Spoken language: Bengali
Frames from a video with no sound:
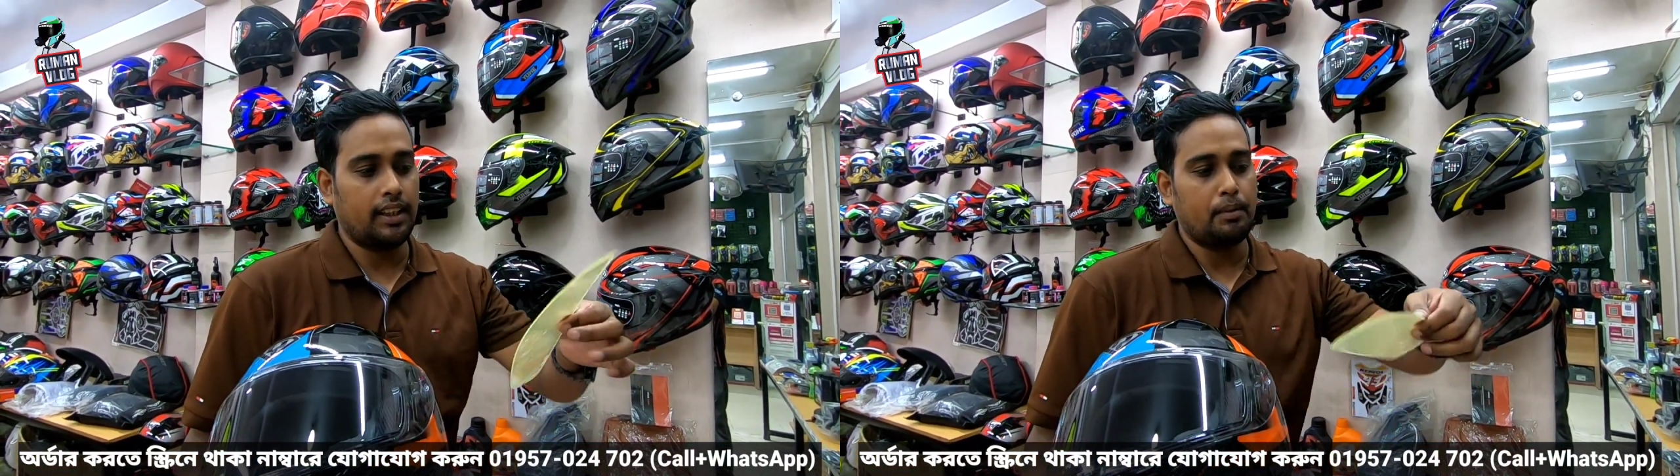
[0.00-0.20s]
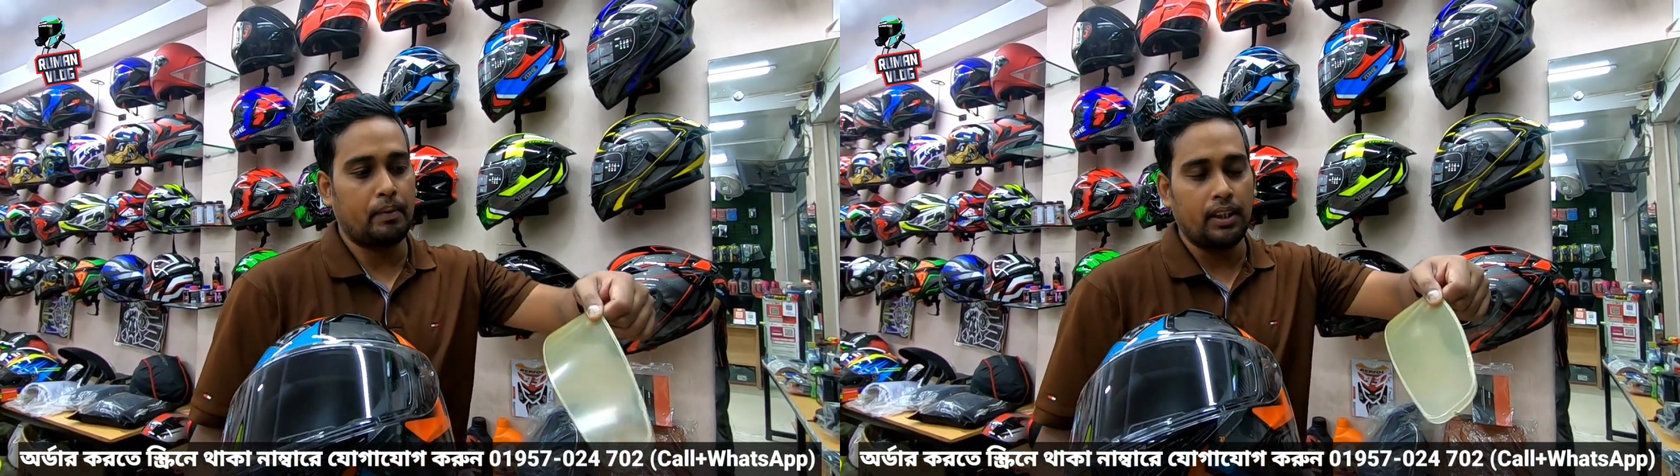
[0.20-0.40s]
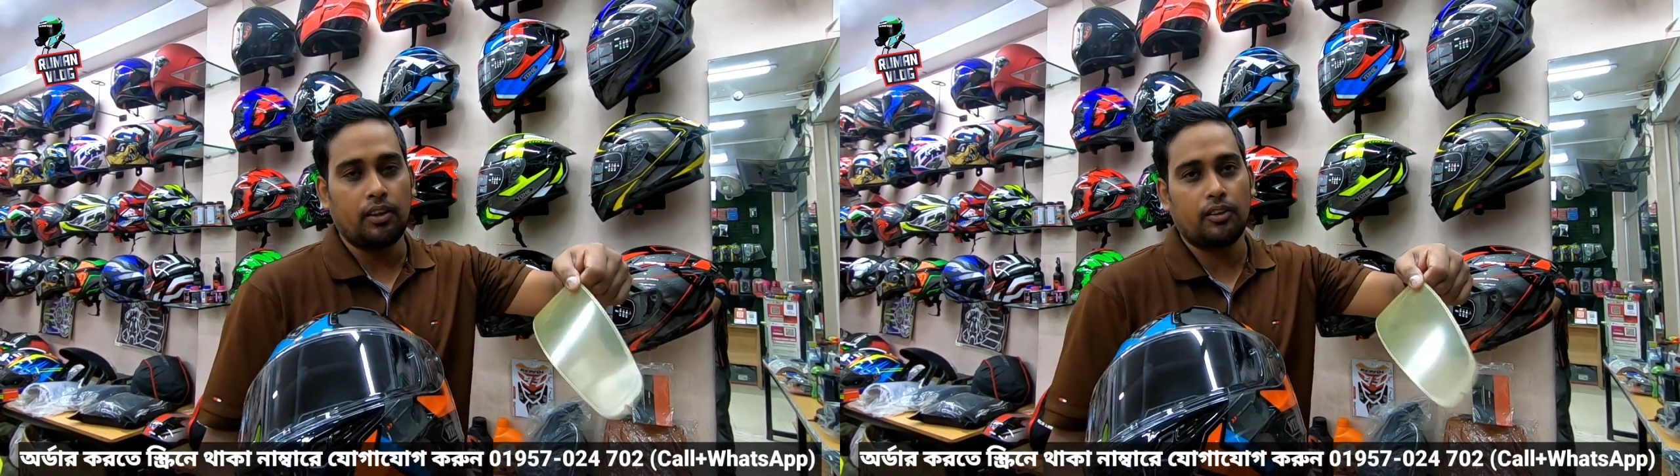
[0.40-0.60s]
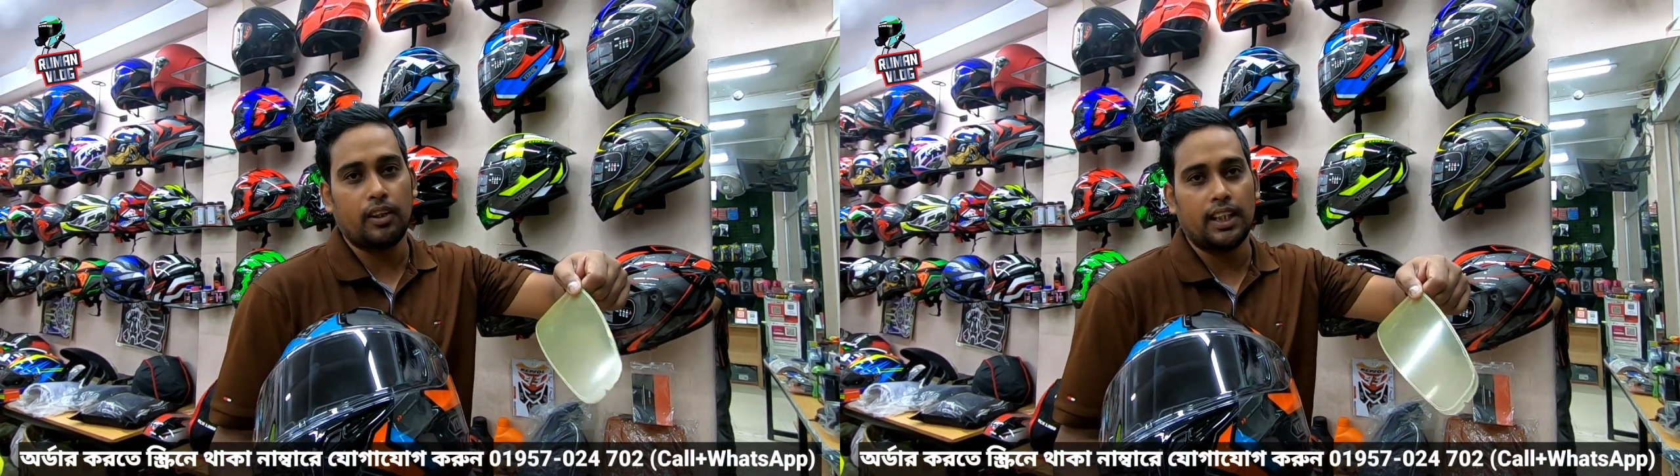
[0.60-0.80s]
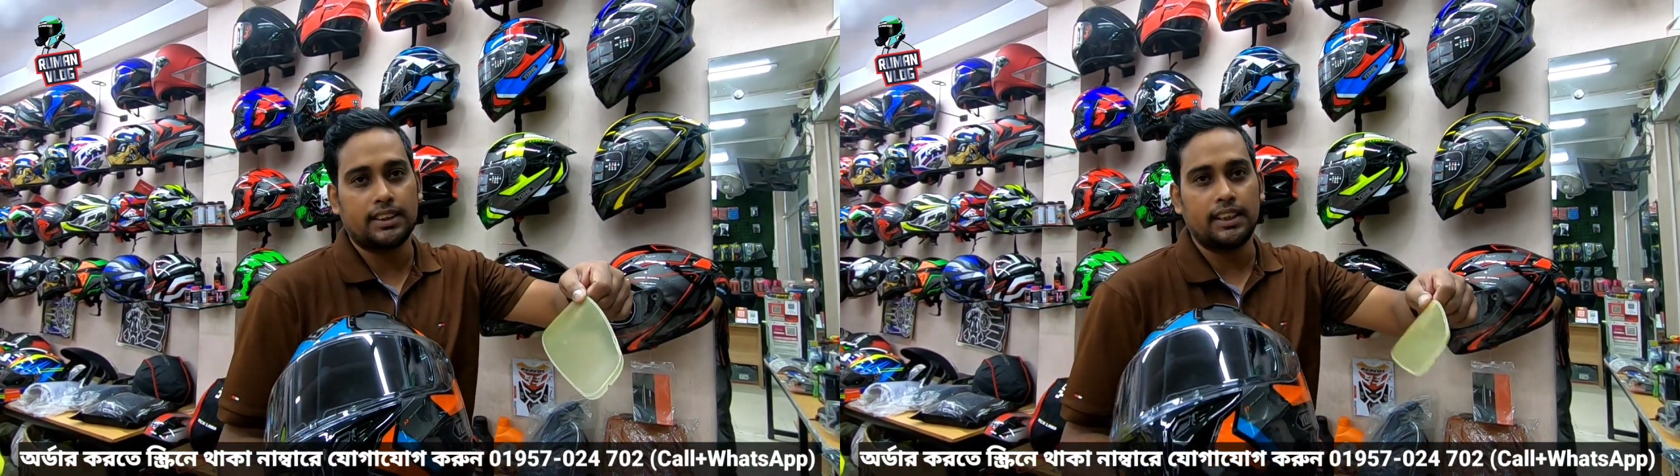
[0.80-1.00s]
এই
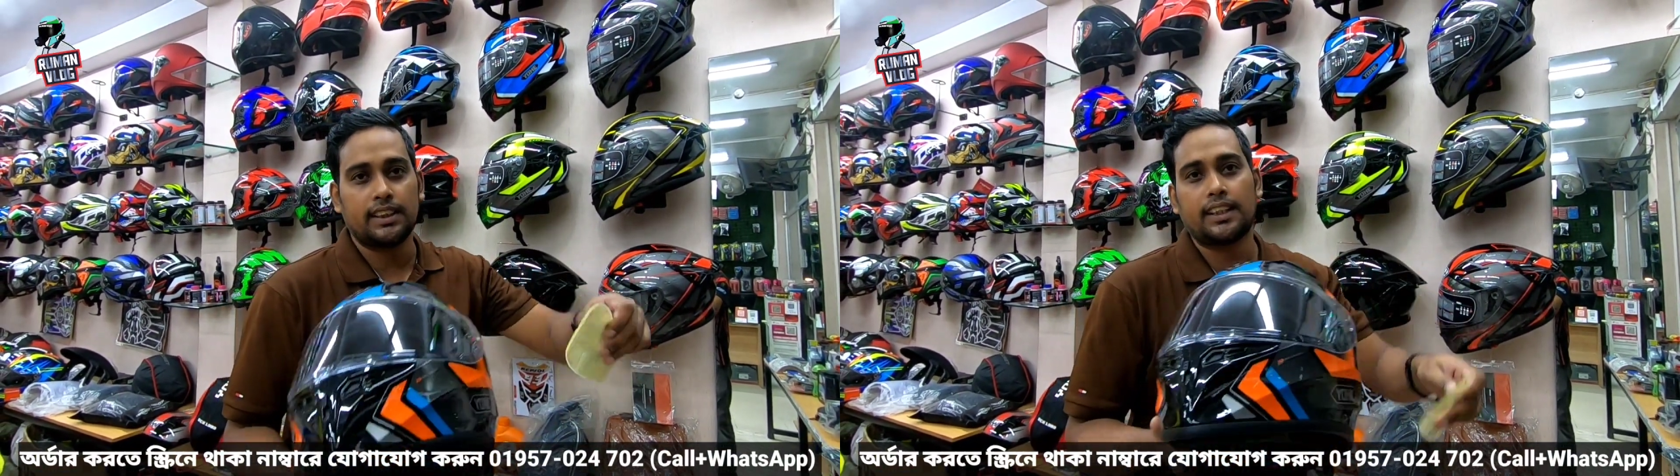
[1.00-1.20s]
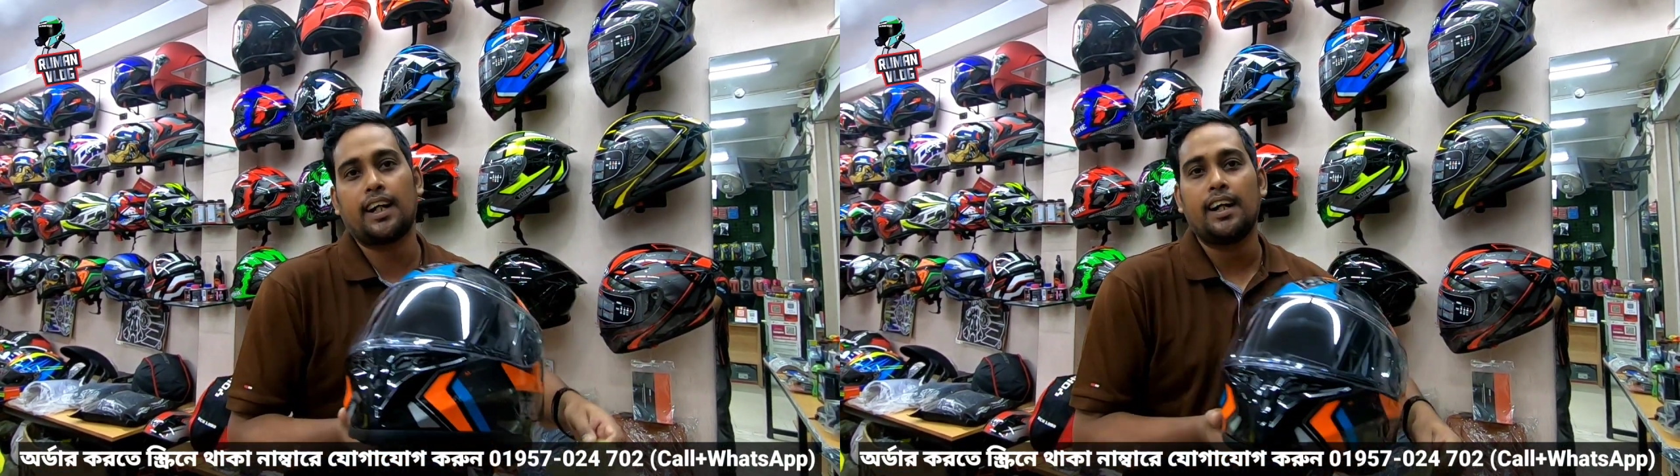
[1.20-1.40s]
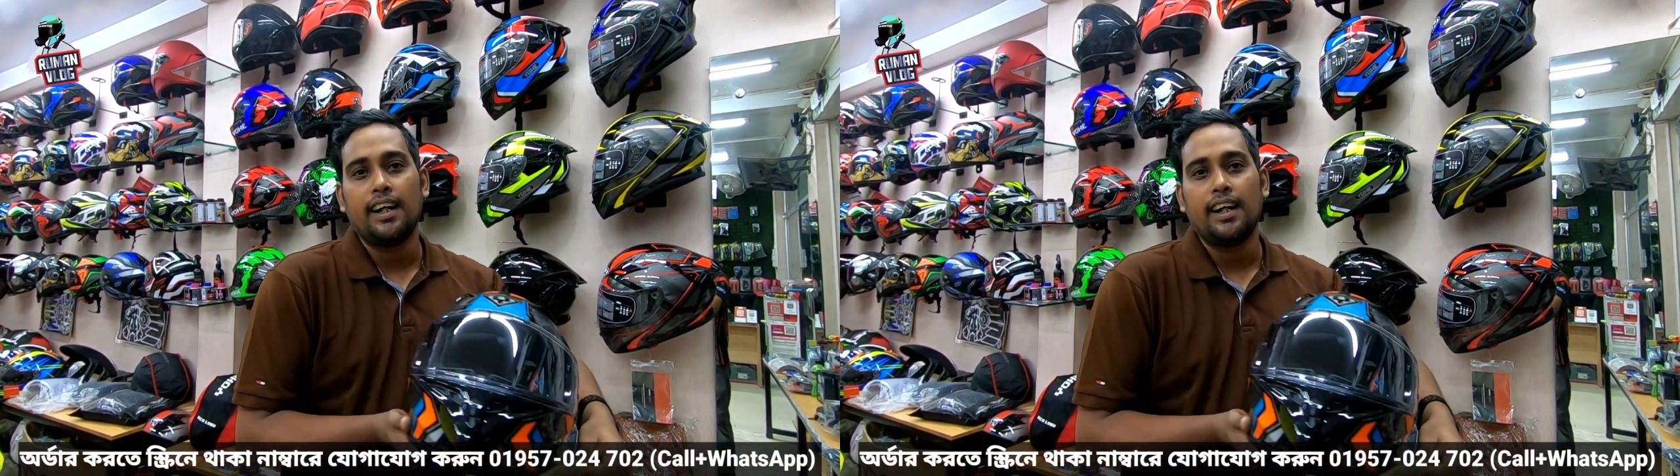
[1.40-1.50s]
গুলো আছে সেটা